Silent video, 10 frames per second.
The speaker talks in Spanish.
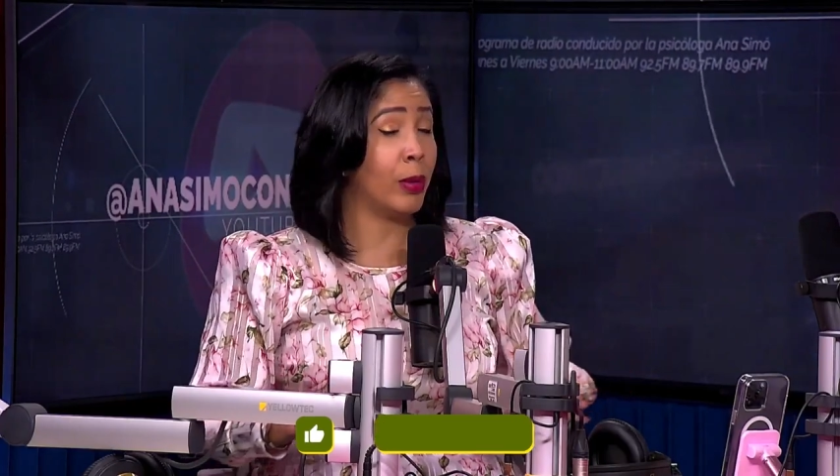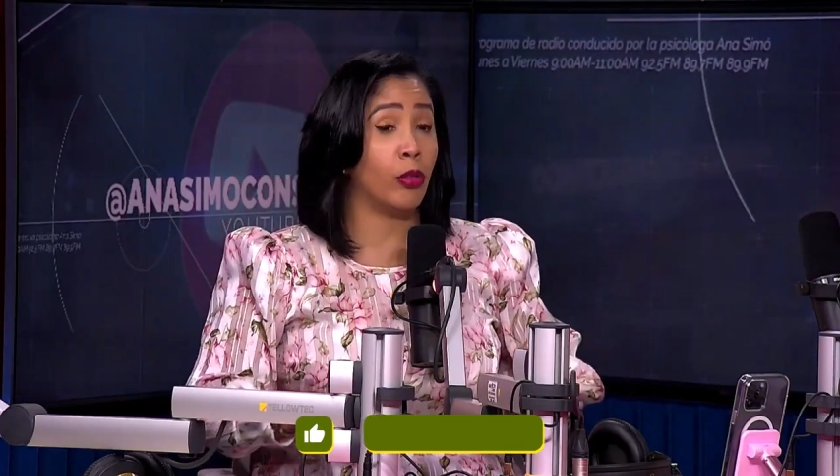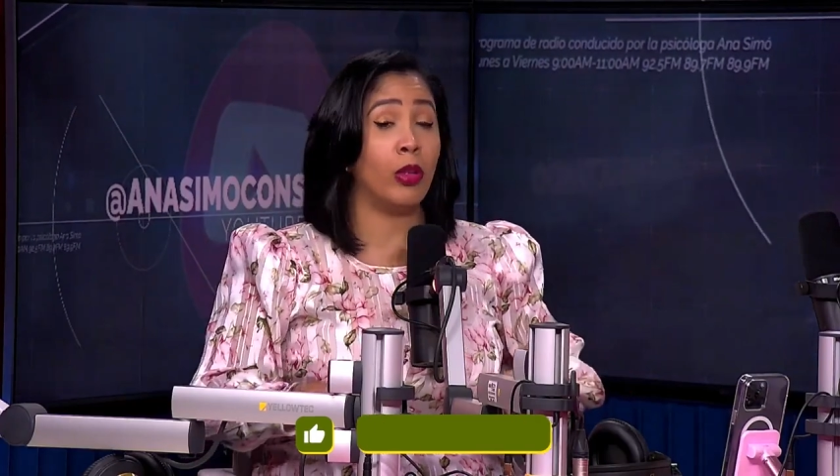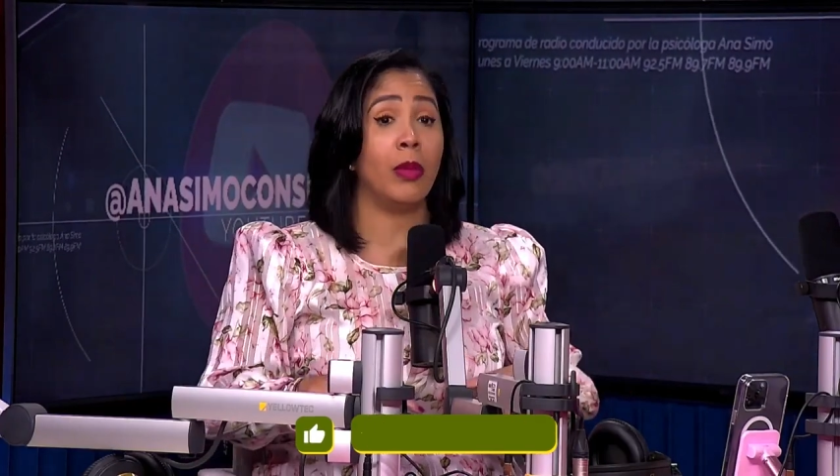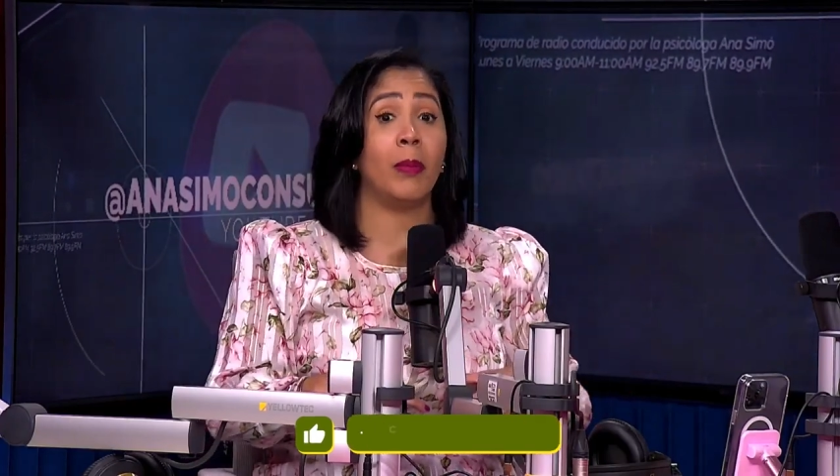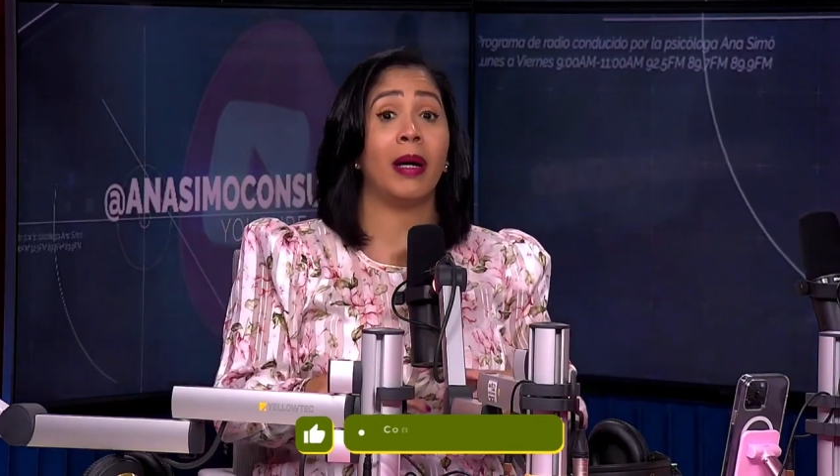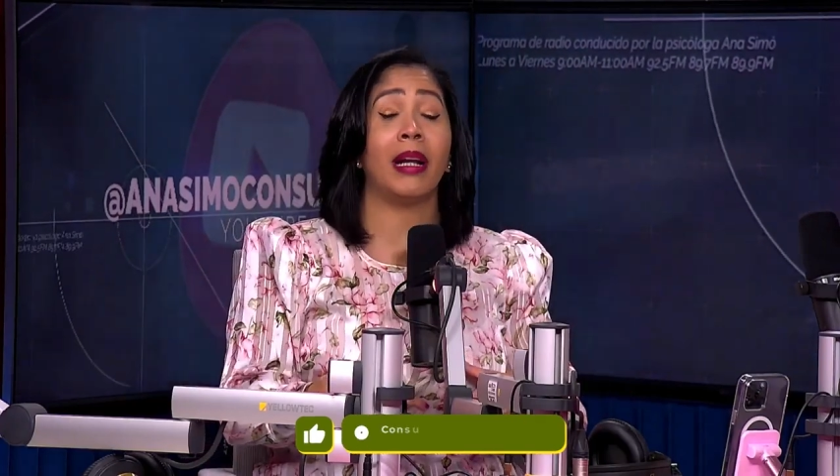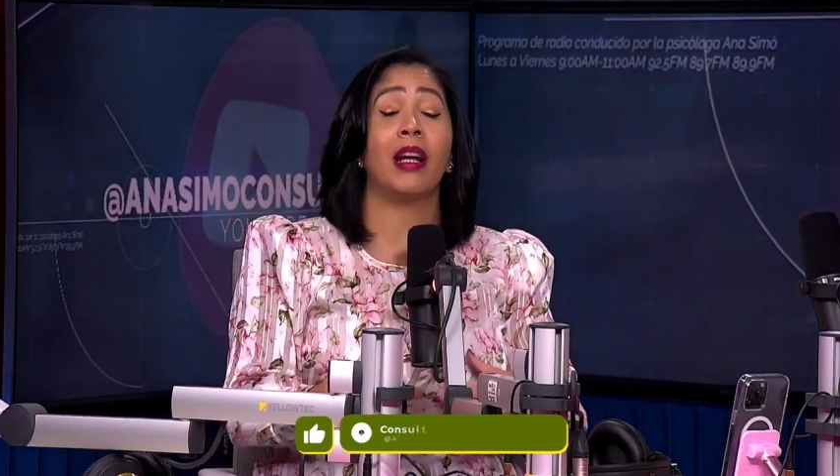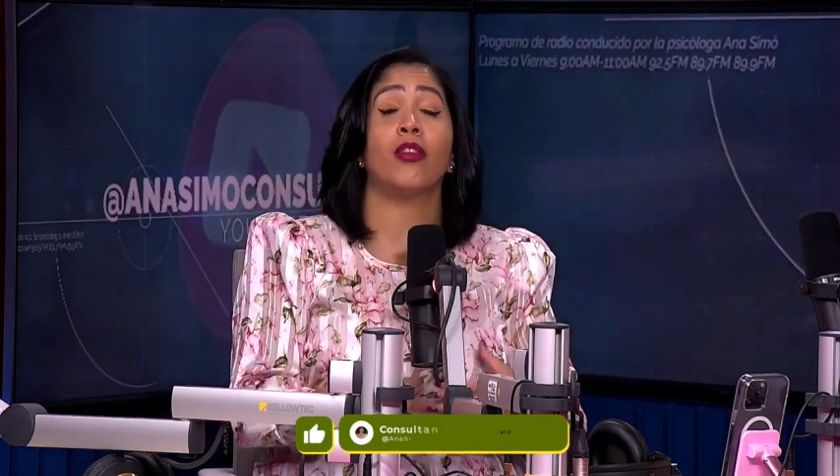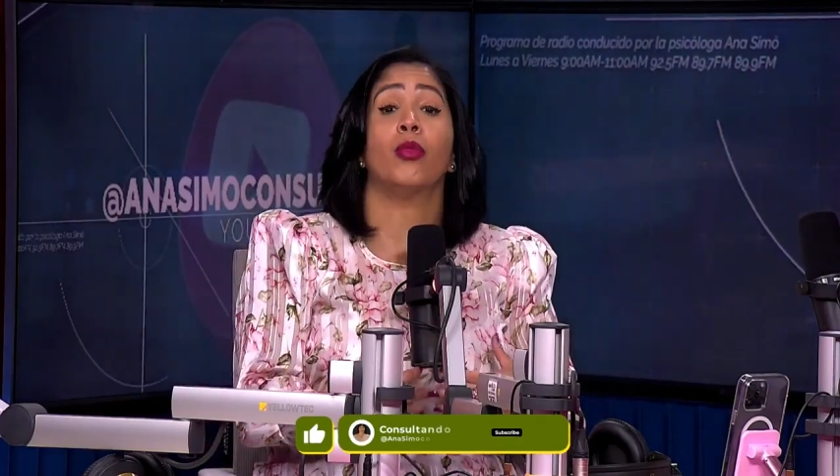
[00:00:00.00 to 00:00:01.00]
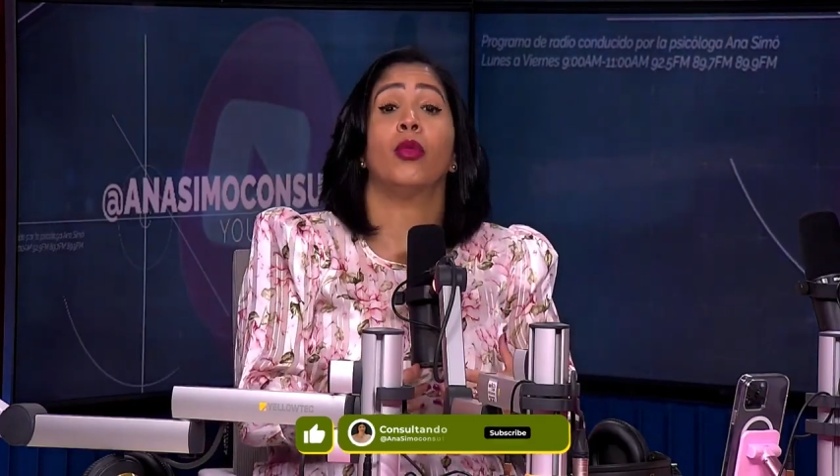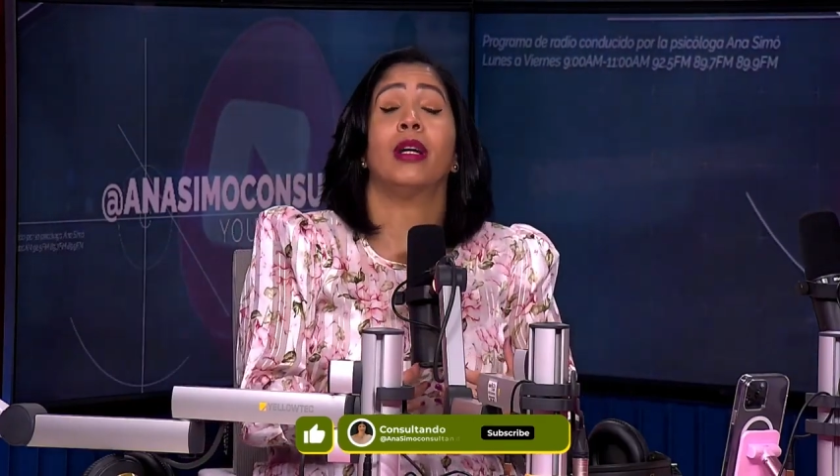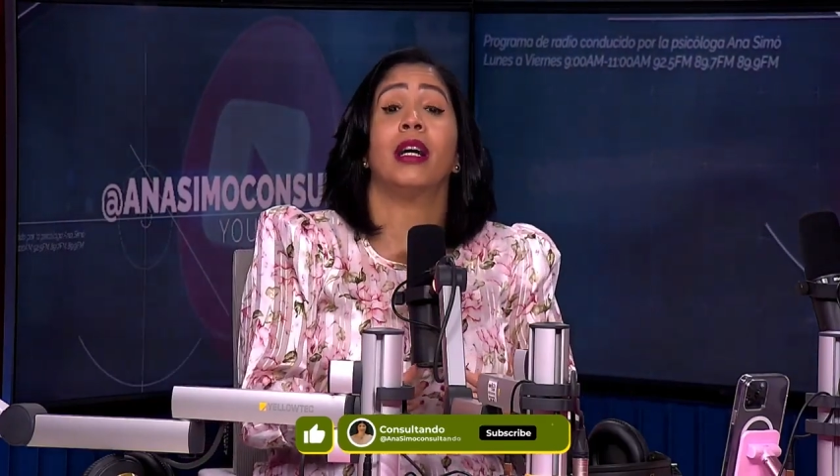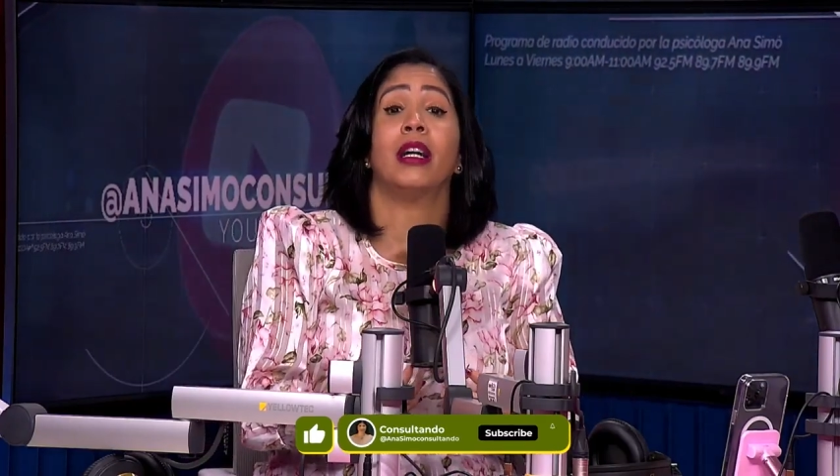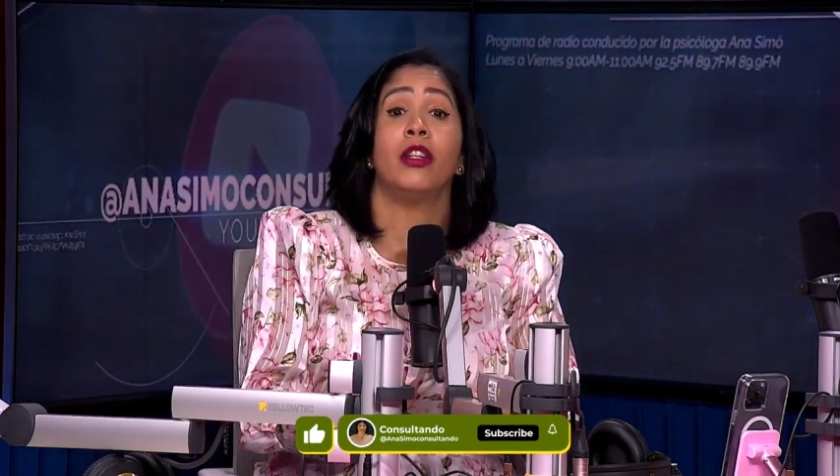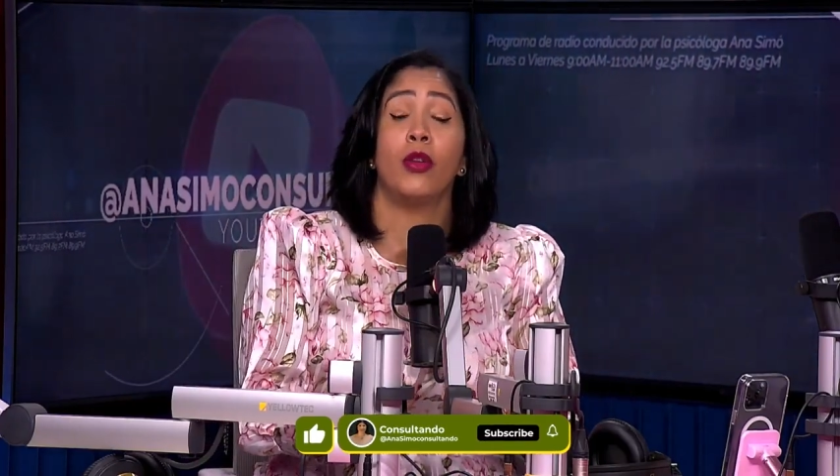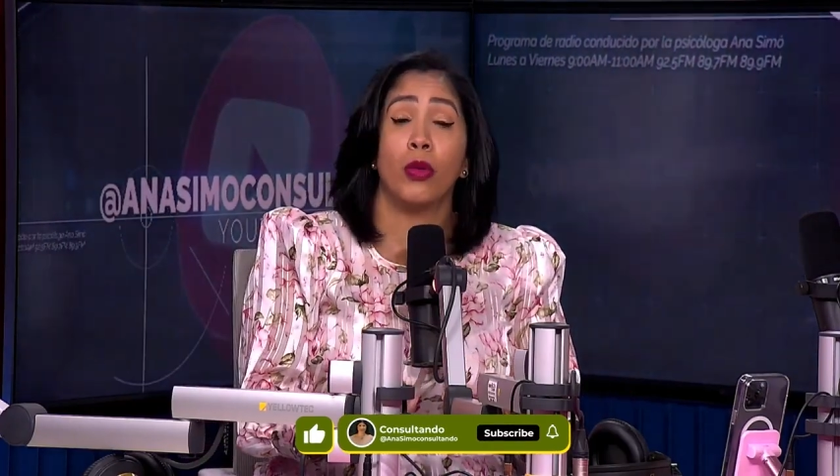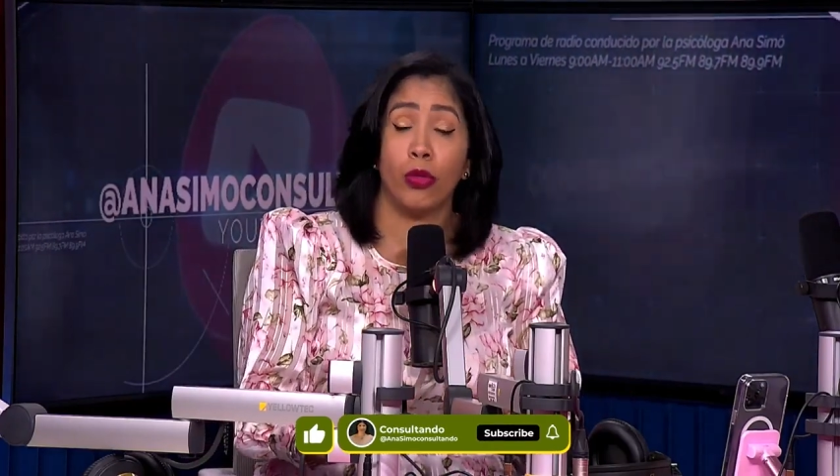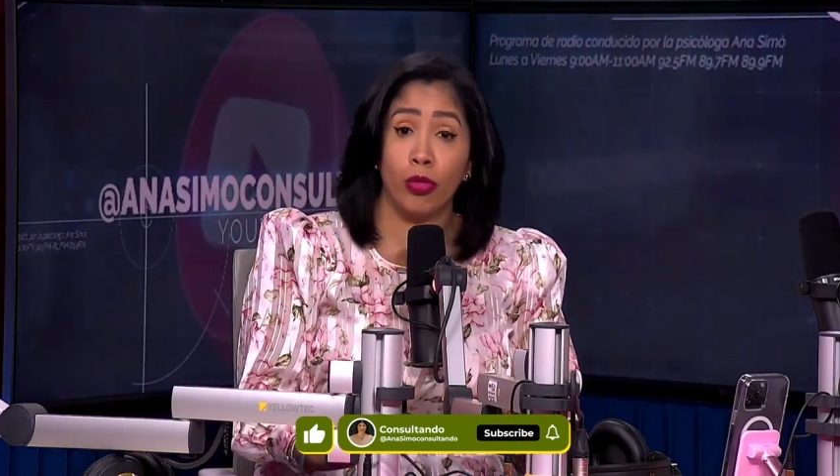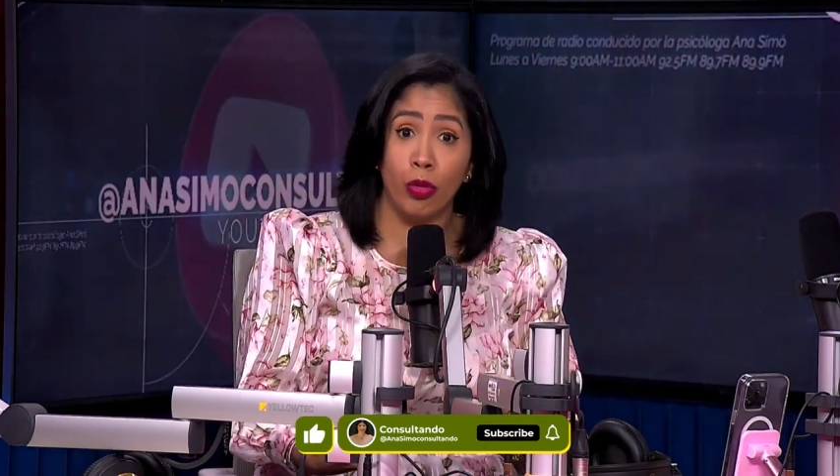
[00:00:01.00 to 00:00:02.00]
Pero si mi pareja es muy
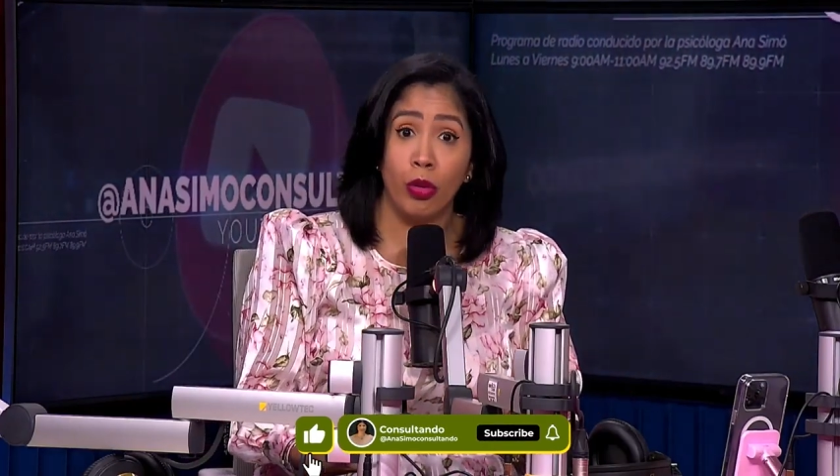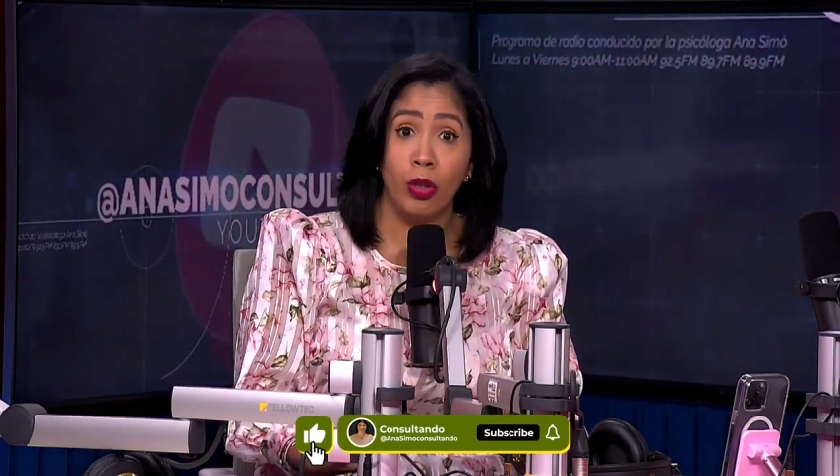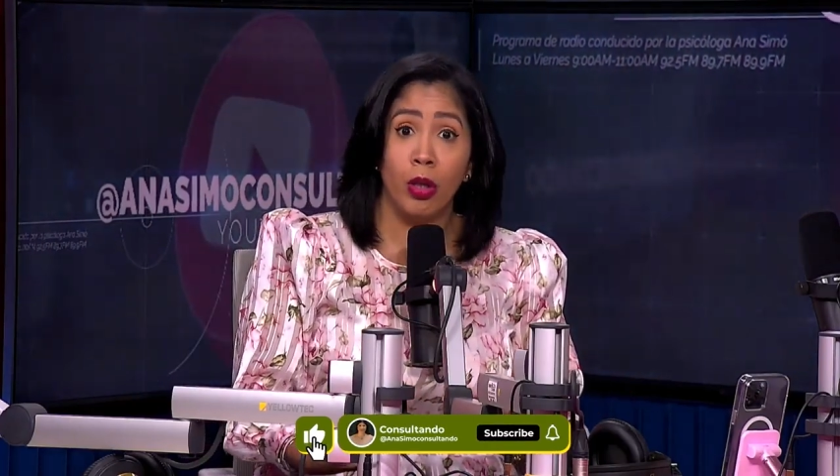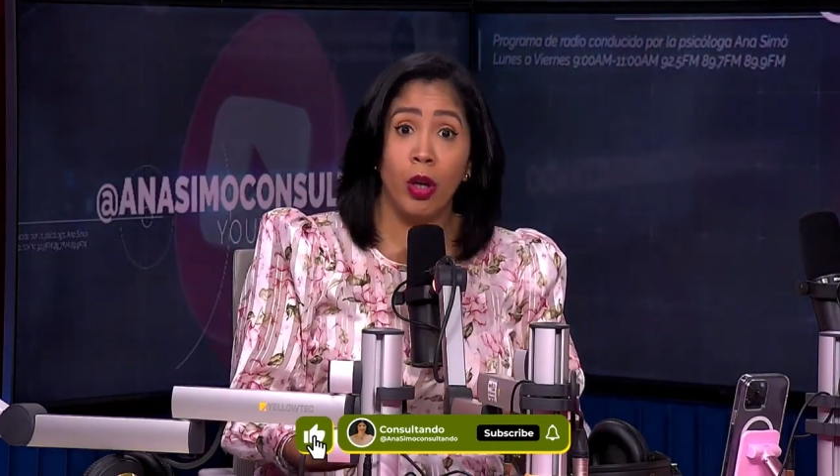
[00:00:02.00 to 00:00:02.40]
cariñoso